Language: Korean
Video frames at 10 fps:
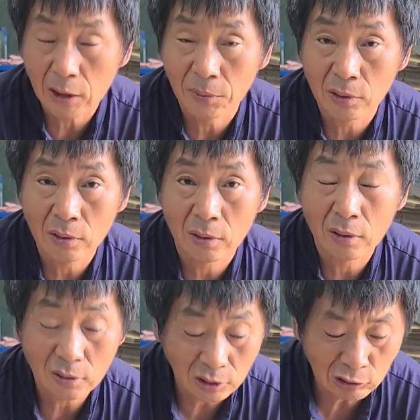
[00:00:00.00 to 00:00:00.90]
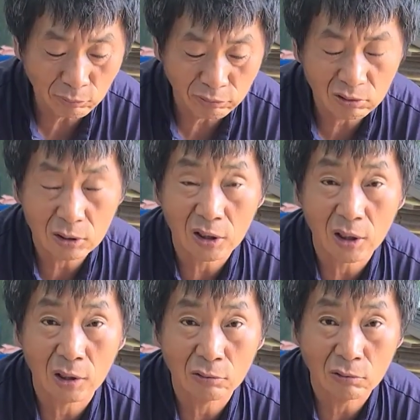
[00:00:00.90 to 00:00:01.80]
말리면 어 일로 물도
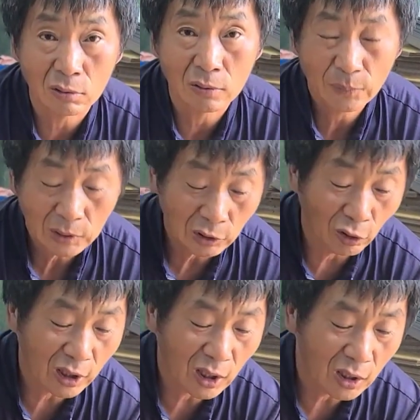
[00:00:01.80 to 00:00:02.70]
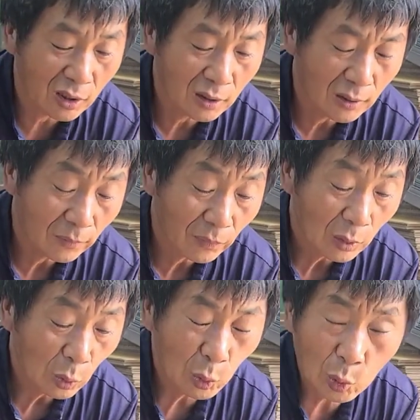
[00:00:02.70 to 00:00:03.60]
들어가고 음. 여기가
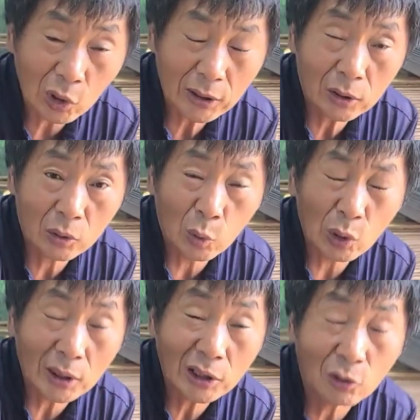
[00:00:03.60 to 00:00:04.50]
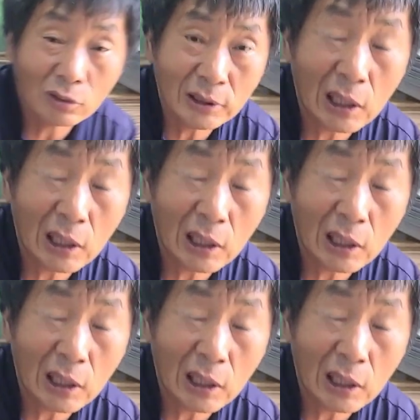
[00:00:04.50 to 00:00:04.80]
이렇게 이렇게 따진 거는